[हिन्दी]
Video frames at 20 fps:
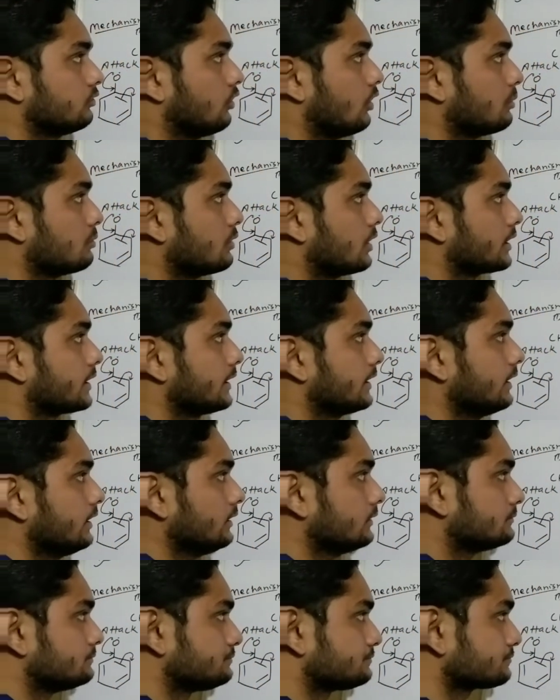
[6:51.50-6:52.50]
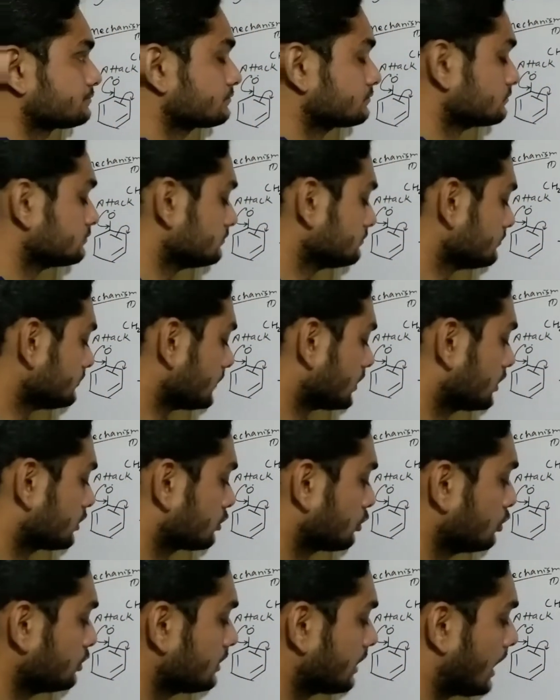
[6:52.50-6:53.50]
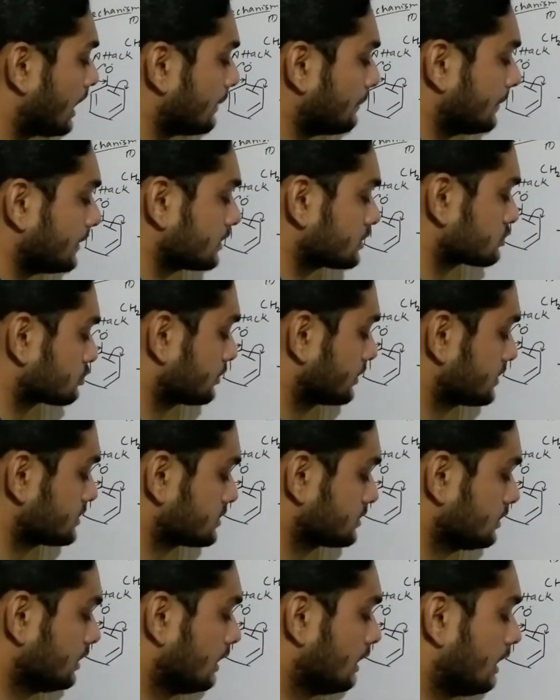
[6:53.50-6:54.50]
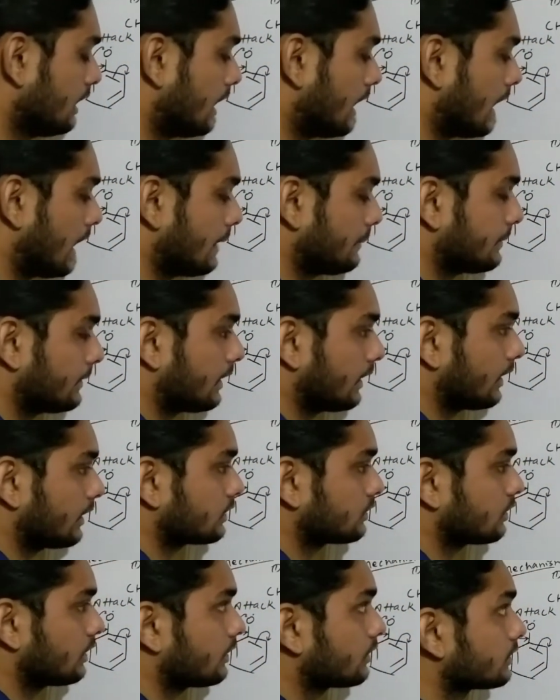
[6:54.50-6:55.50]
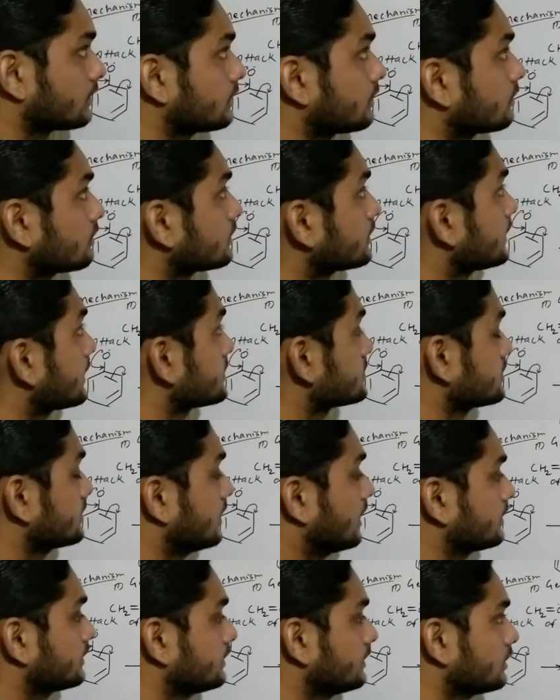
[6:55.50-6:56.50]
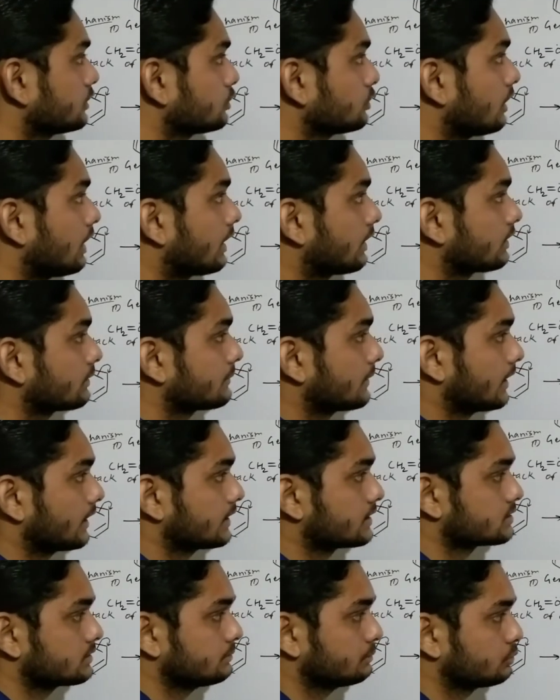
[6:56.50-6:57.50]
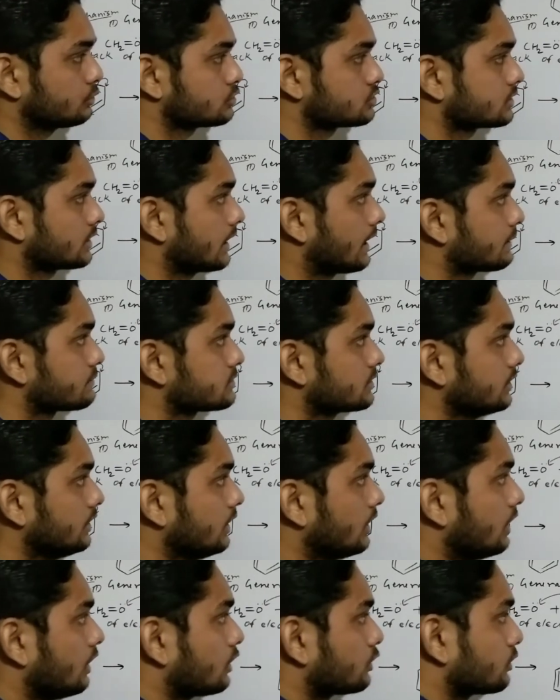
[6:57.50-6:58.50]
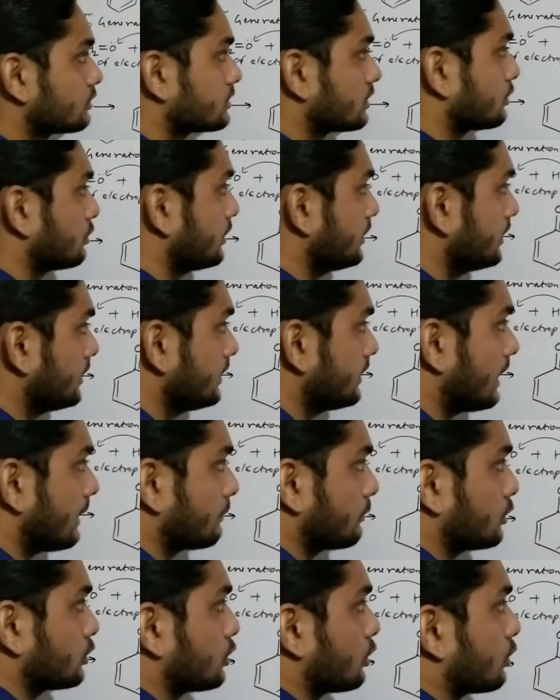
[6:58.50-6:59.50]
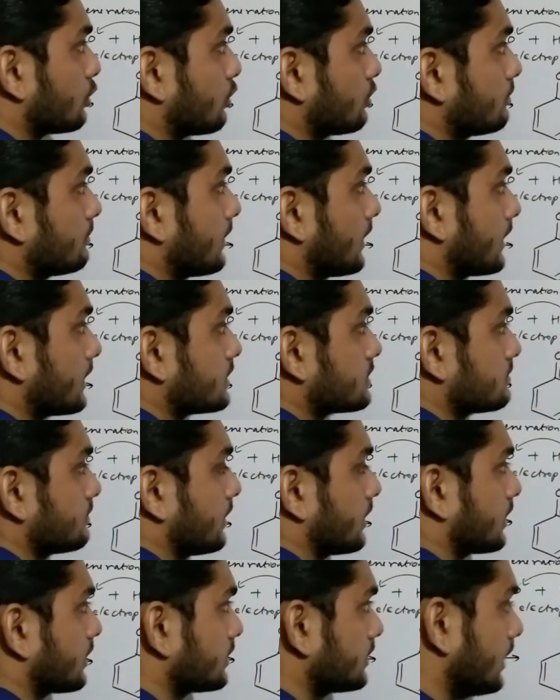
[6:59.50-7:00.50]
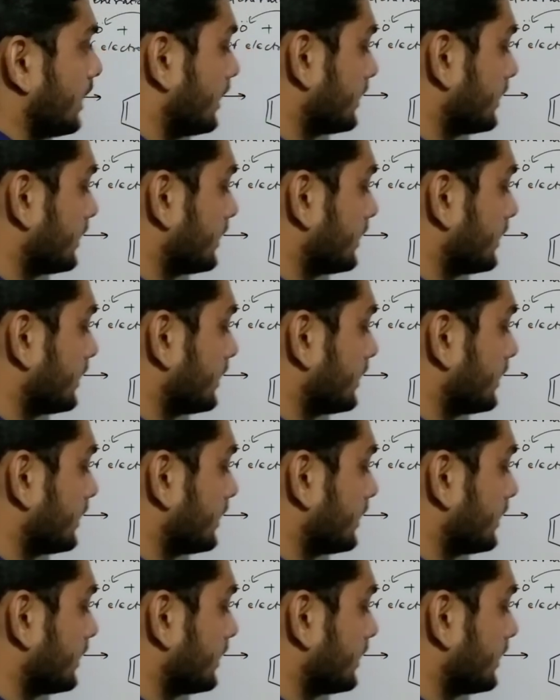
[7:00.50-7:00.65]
फॉर्म हुआ ठीक है तो यहाँ पर स्टूडेंट्स आप अगर रिएक्शन आती है तो अगर मैकेनिज्म पूछता है आपसे तो ज़रूरी नहीं आपको दोनों ही मैकेनिज्म करके